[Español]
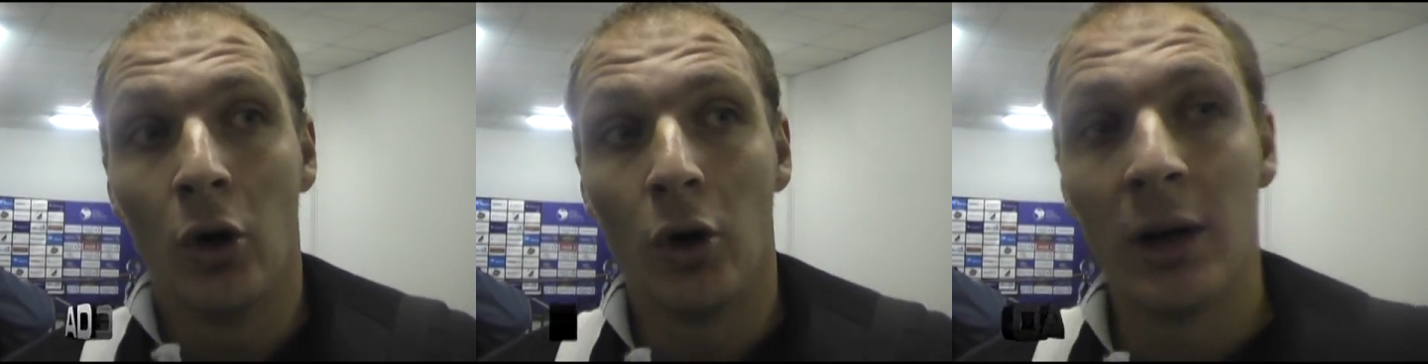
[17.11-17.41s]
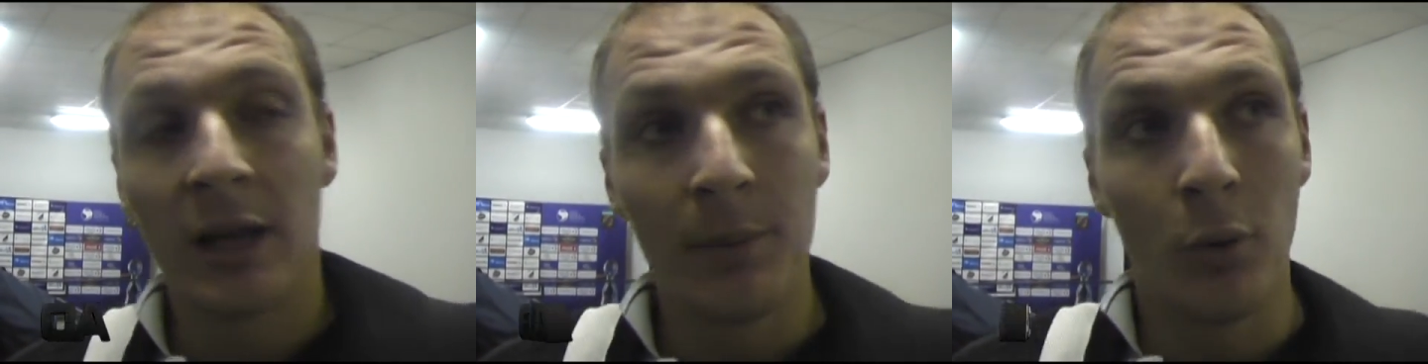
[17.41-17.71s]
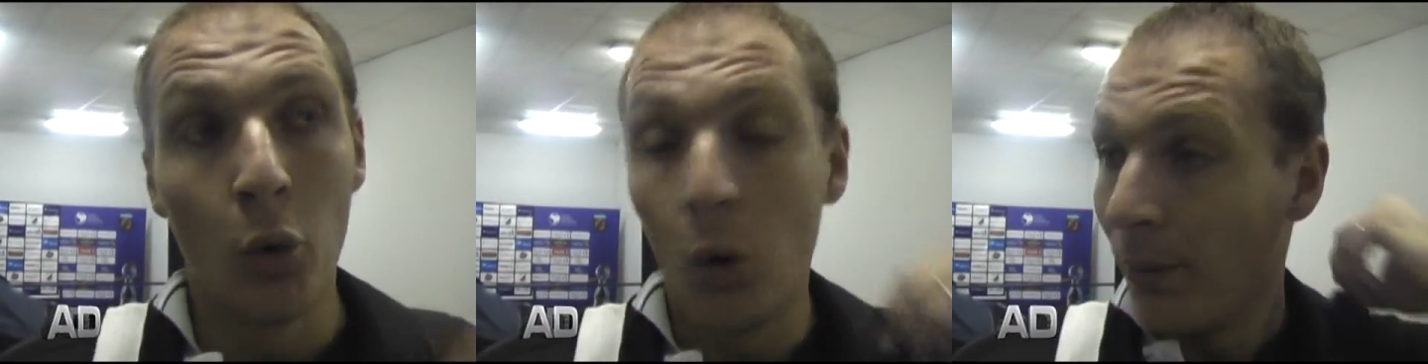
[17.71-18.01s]
Hoy el
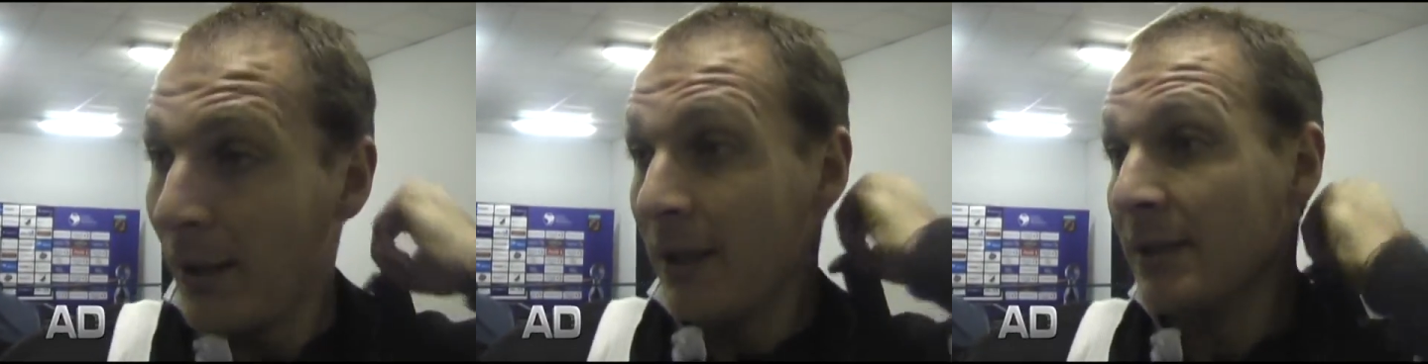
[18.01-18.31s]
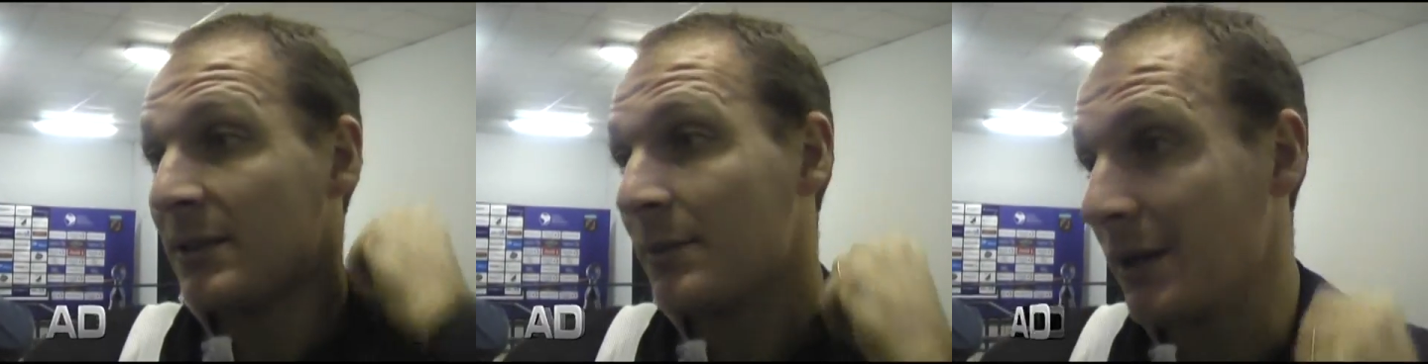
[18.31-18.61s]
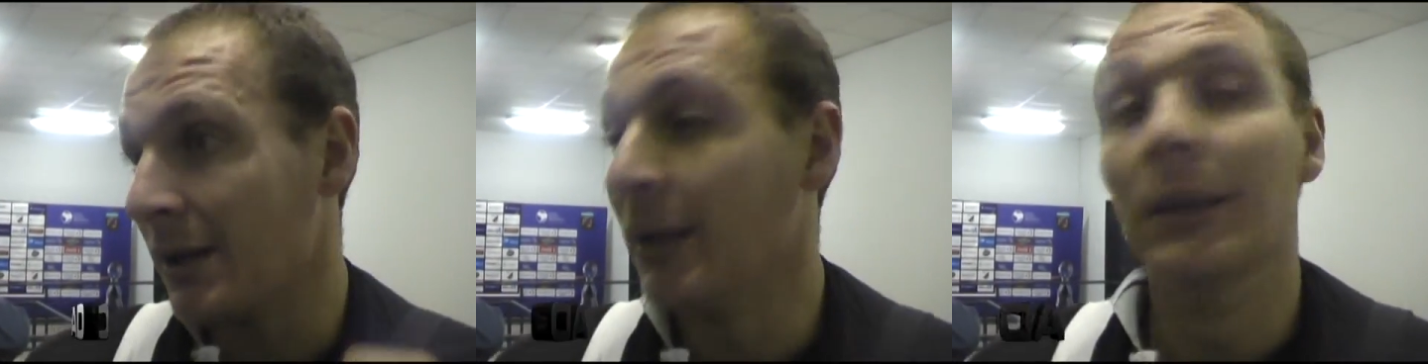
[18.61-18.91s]
equipo jugó bien y
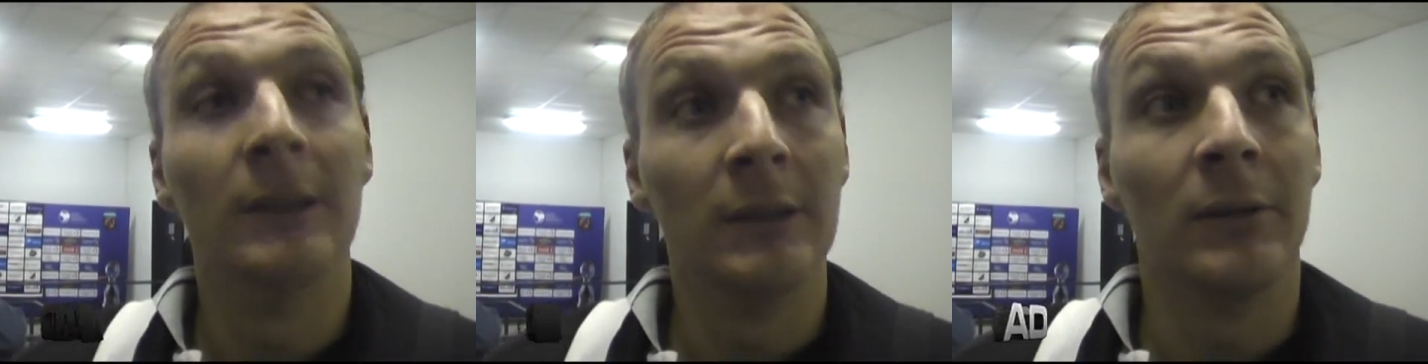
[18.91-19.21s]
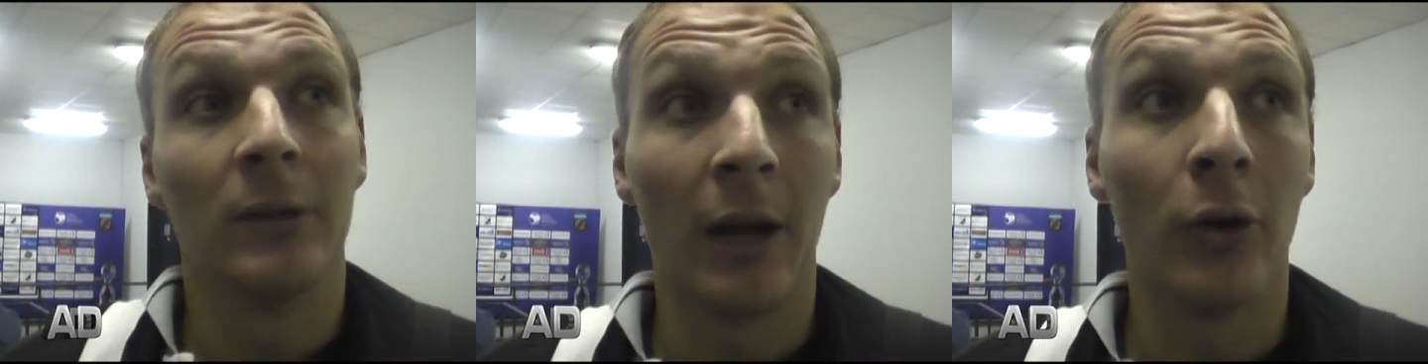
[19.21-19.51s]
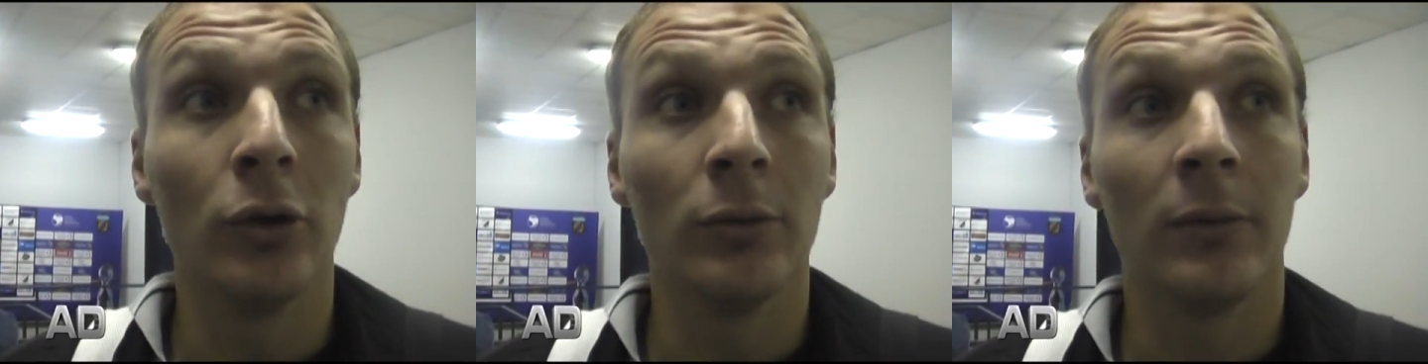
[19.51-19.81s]
encima
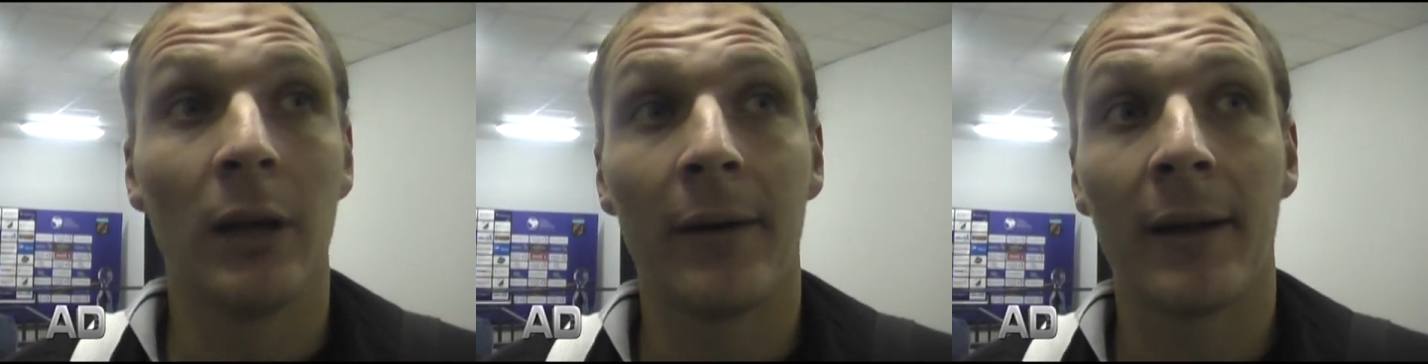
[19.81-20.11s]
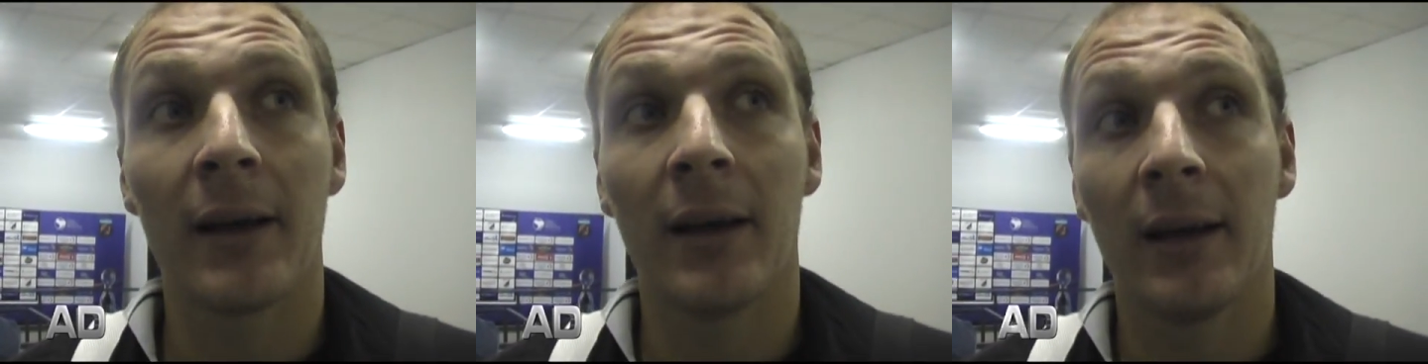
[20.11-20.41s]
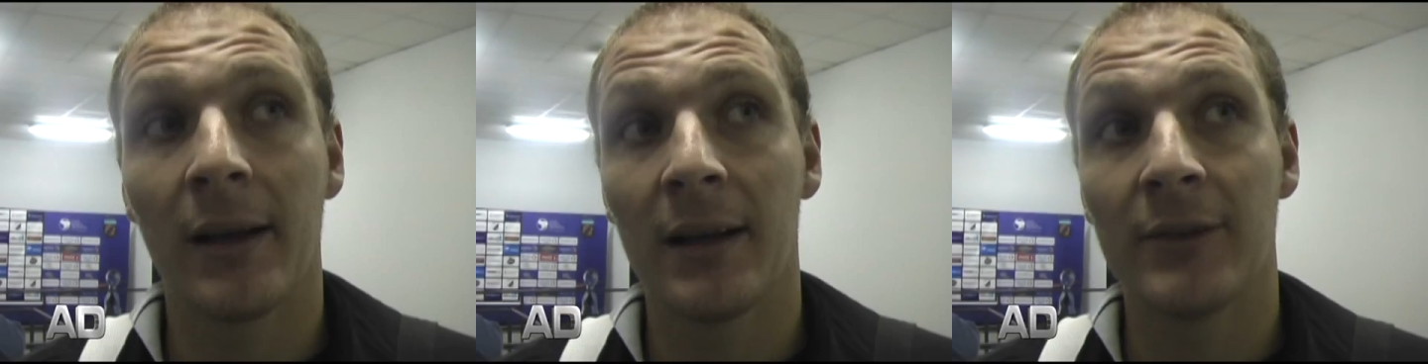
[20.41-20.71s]
ganó, la verdad
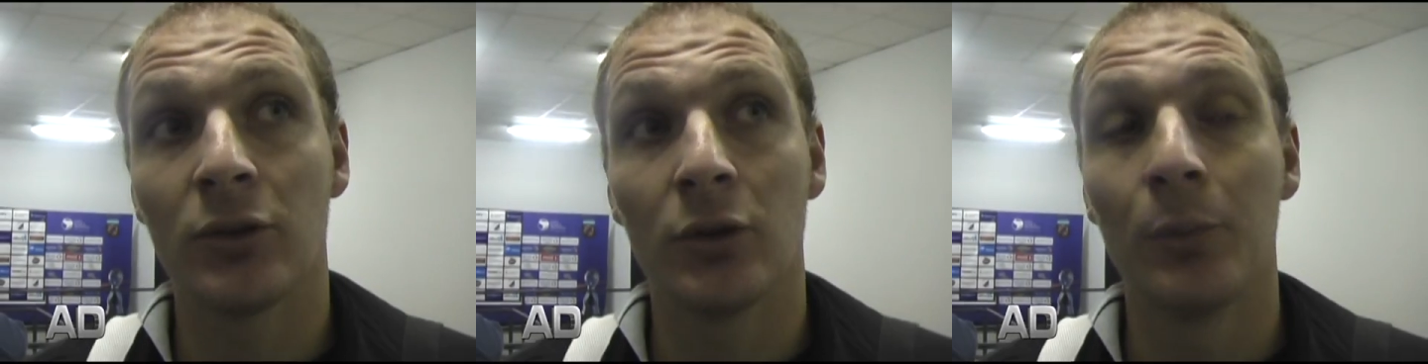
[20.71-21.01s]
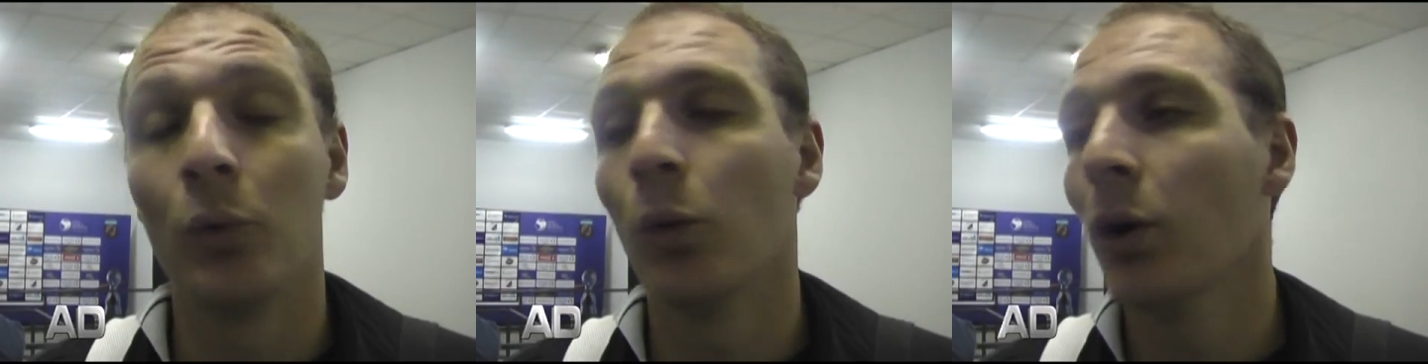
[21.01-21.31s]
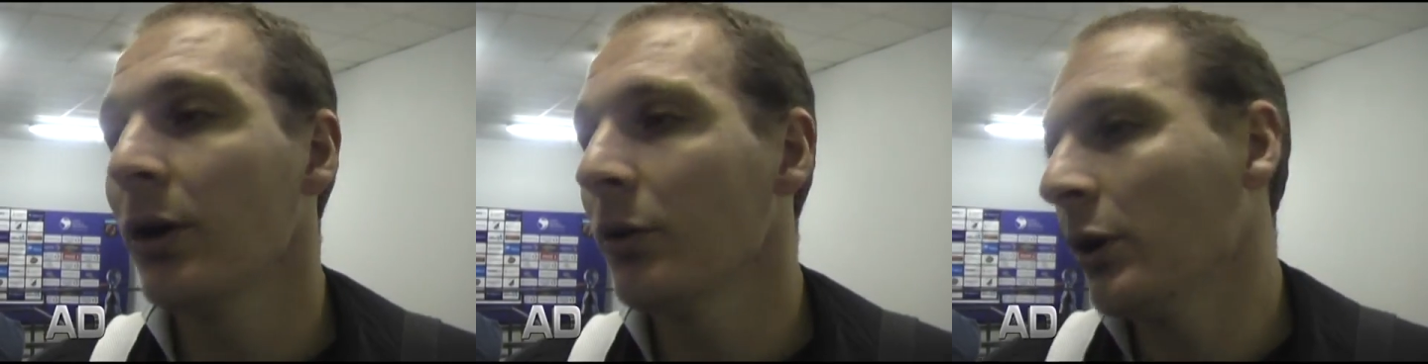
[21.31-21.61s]
que, que, eso es muy
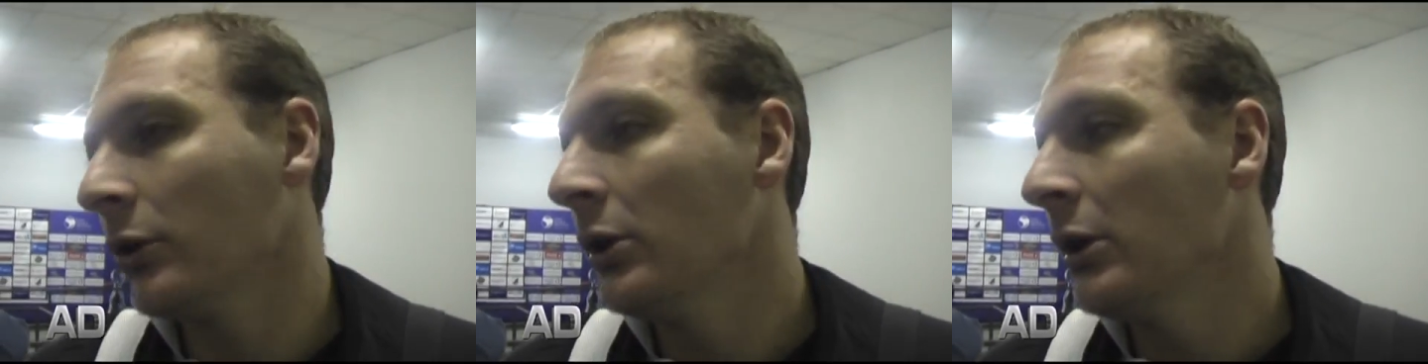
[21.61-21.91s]
bueno y bueno,